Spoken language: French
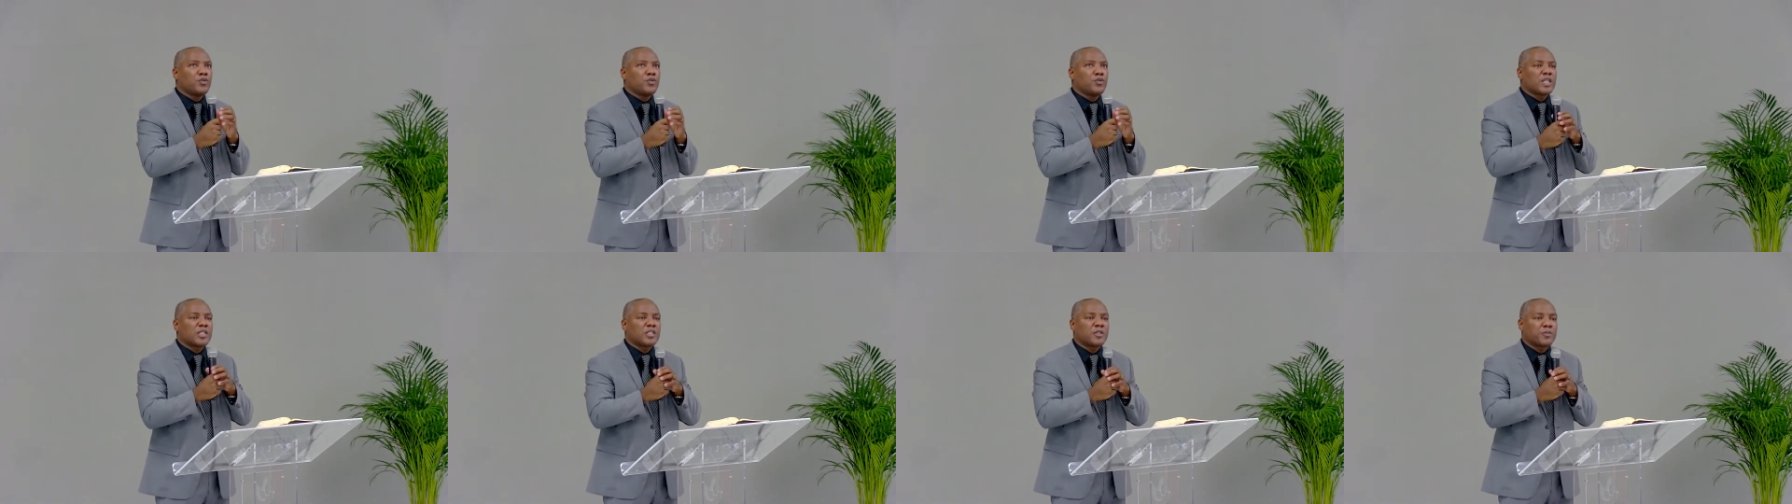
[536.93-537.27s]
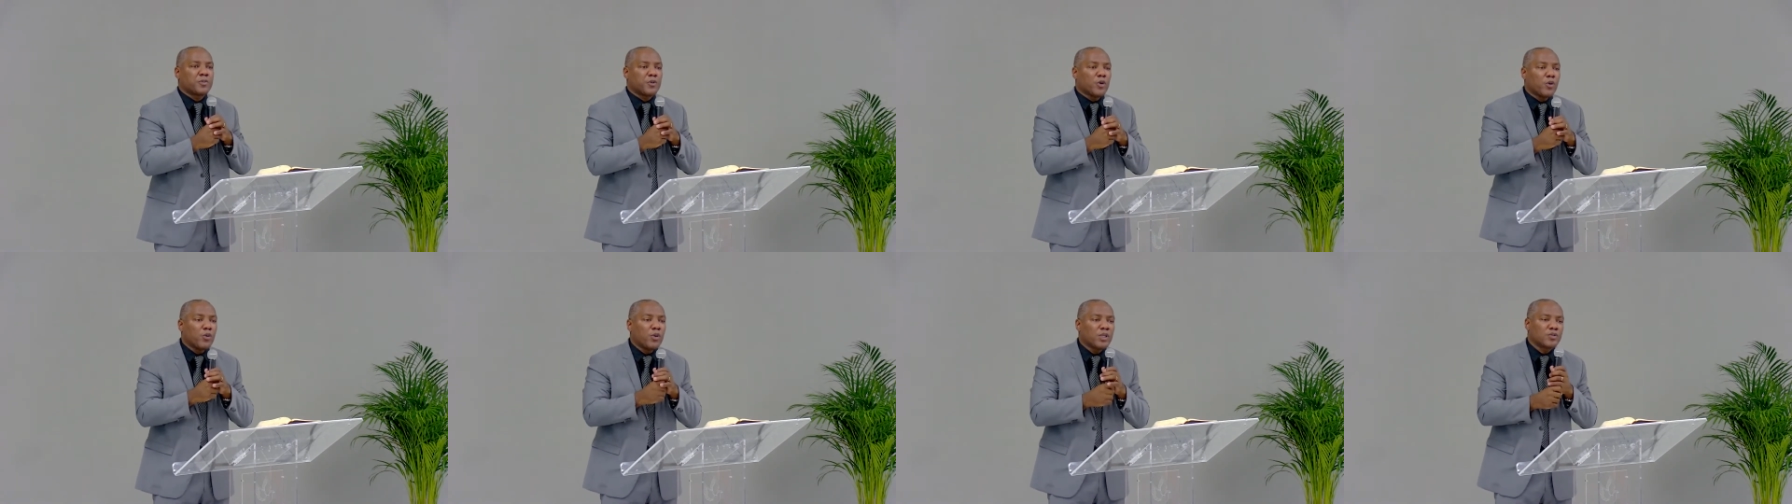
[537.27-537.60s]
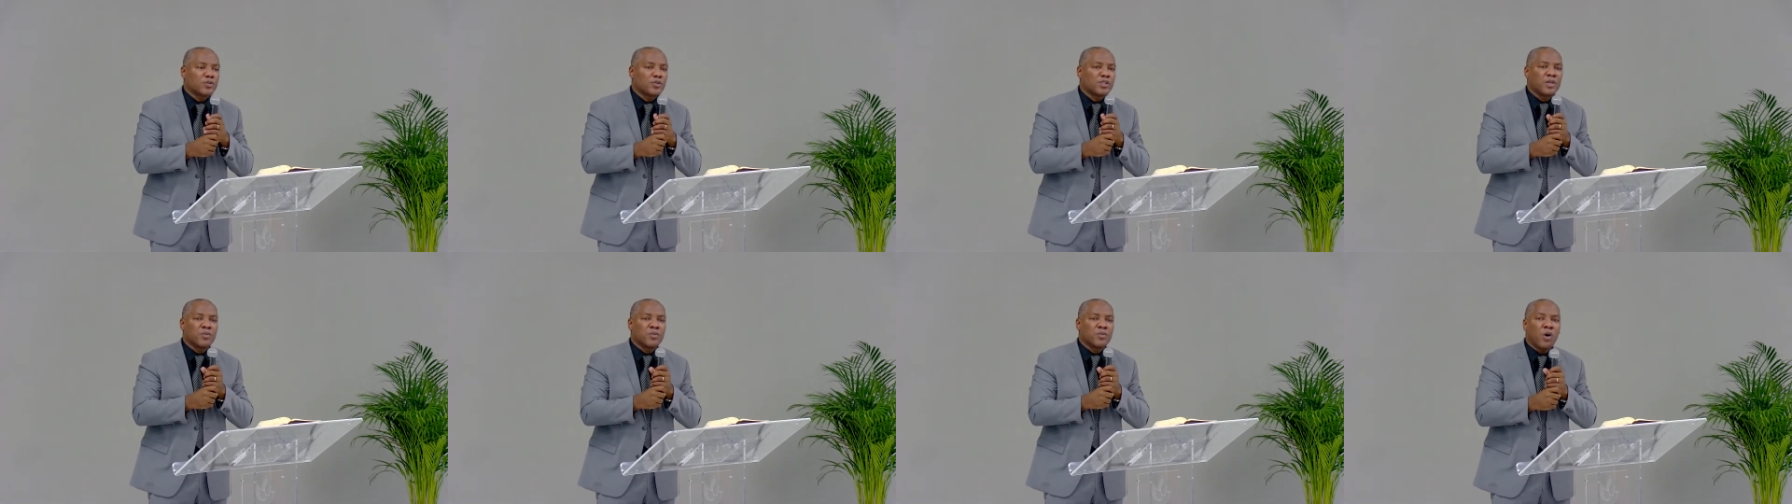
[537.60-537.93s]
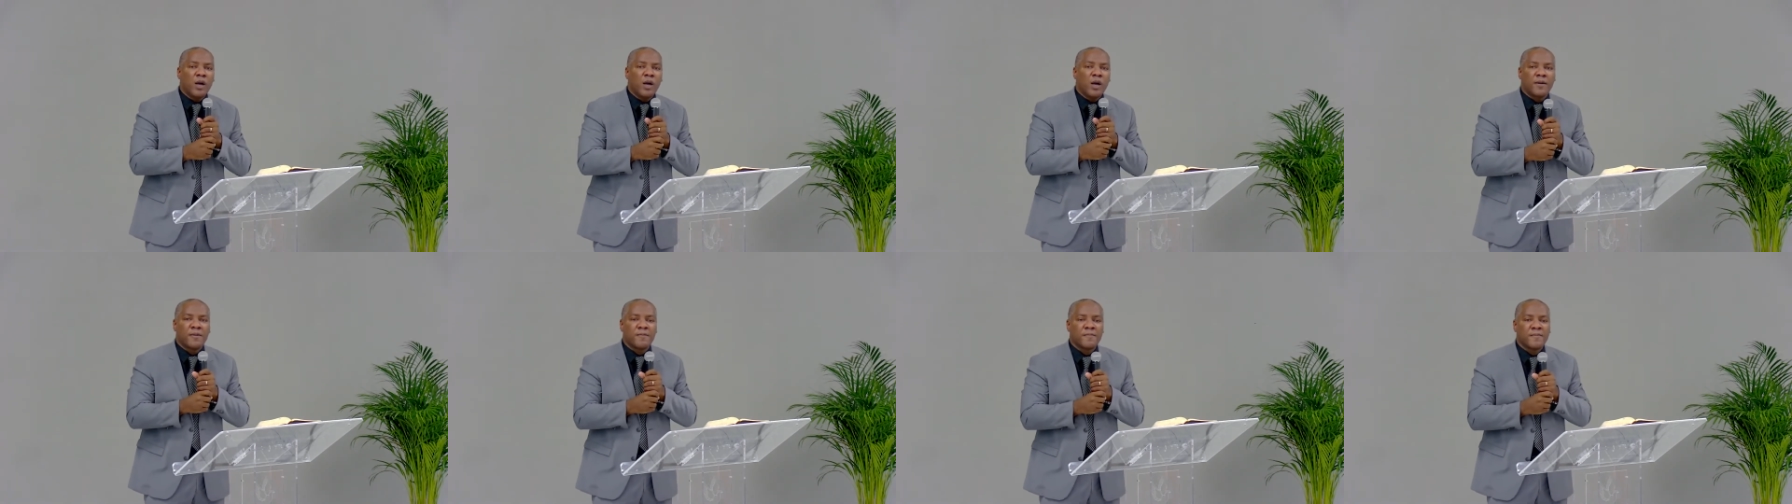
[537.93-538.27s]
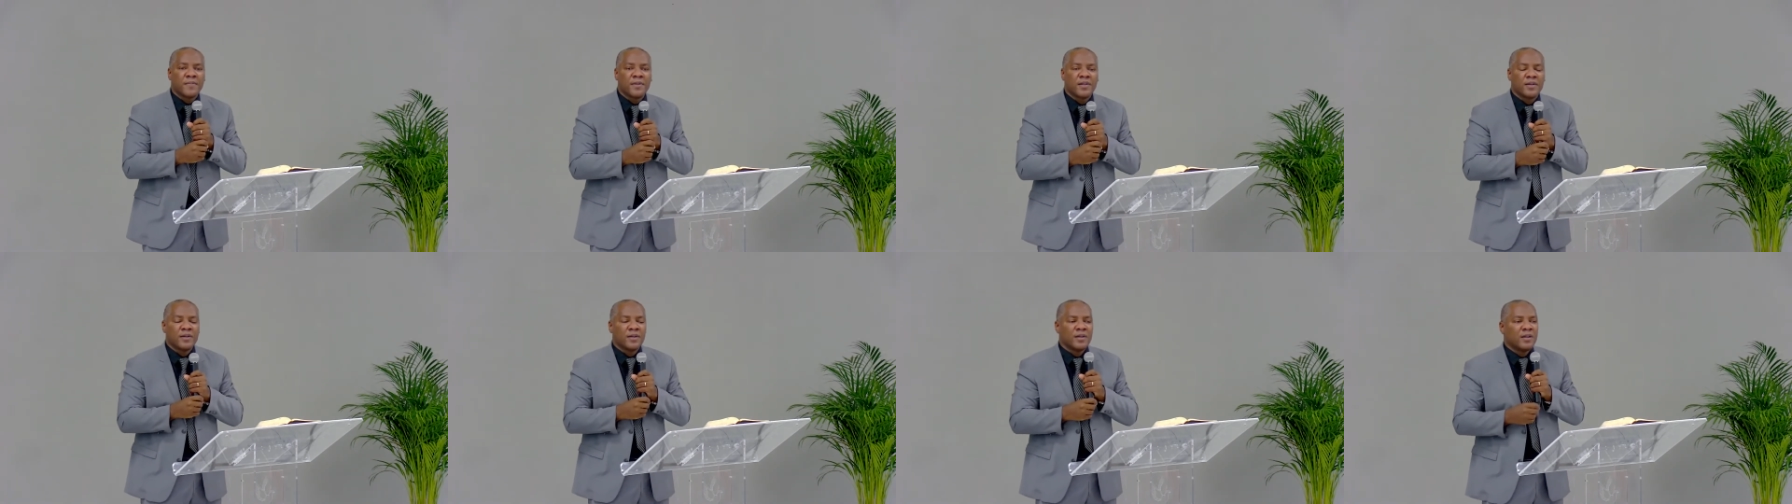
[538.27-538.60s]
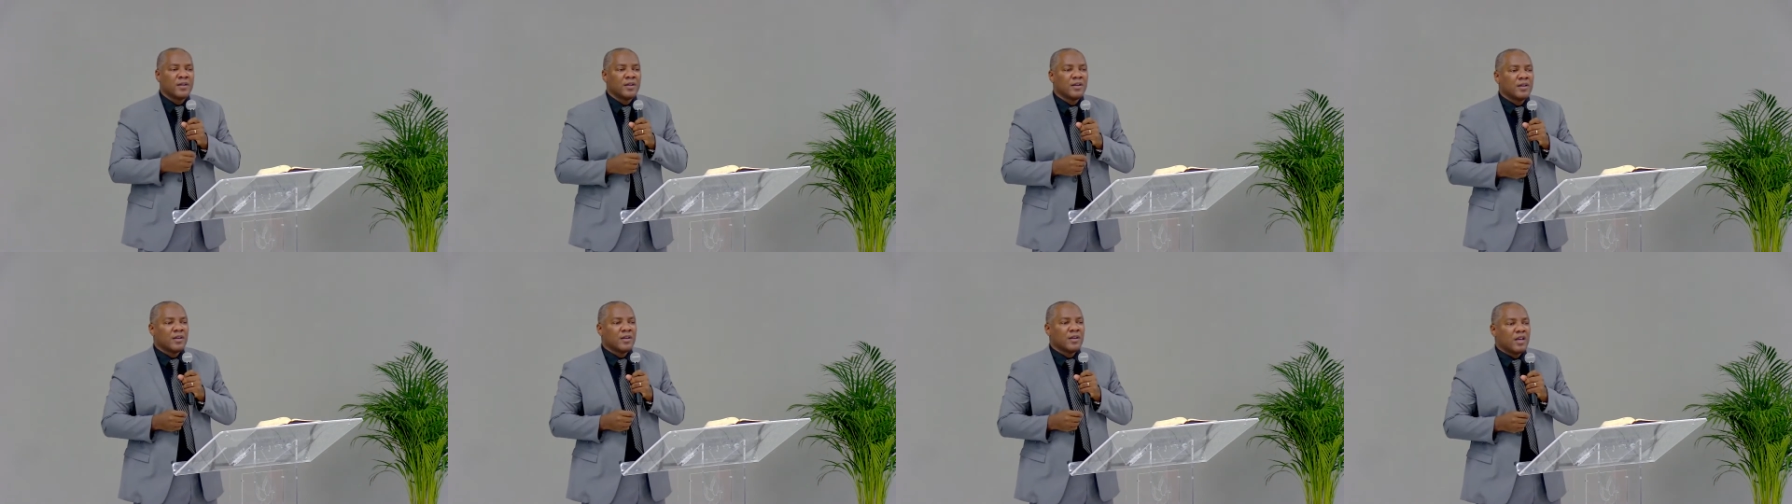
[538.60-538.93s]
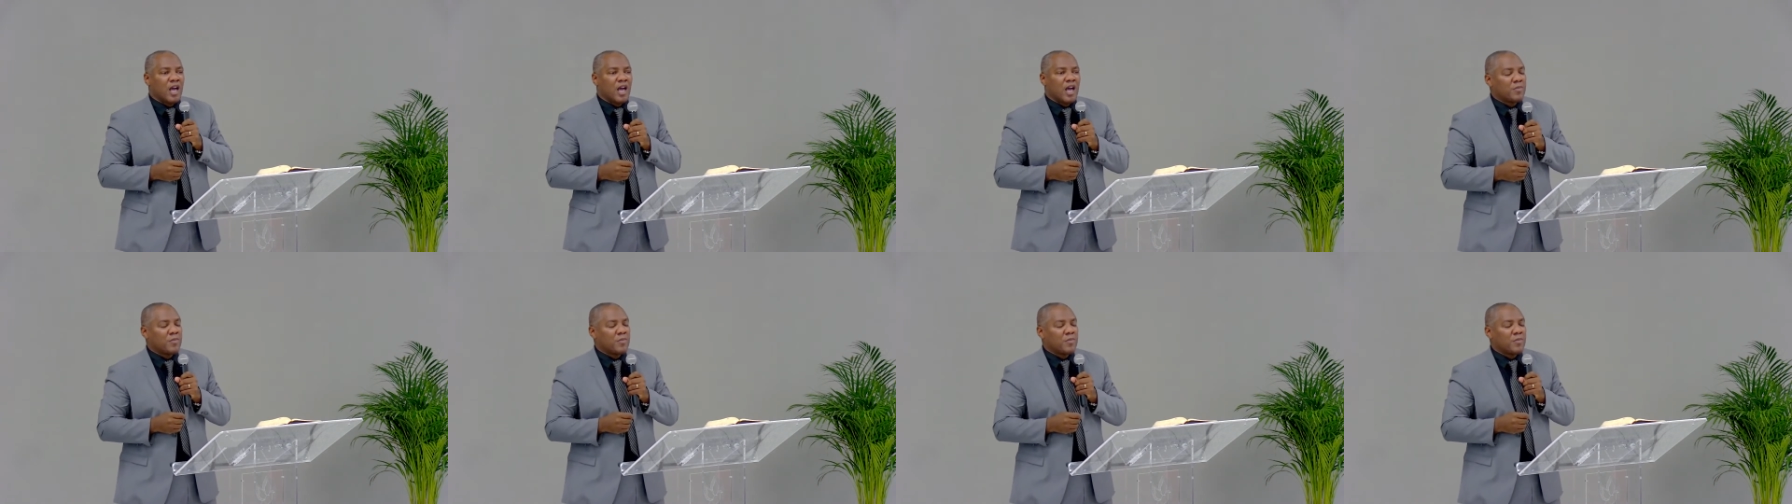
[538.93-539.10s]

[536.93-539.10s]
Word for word: espions, excusez-moi, eh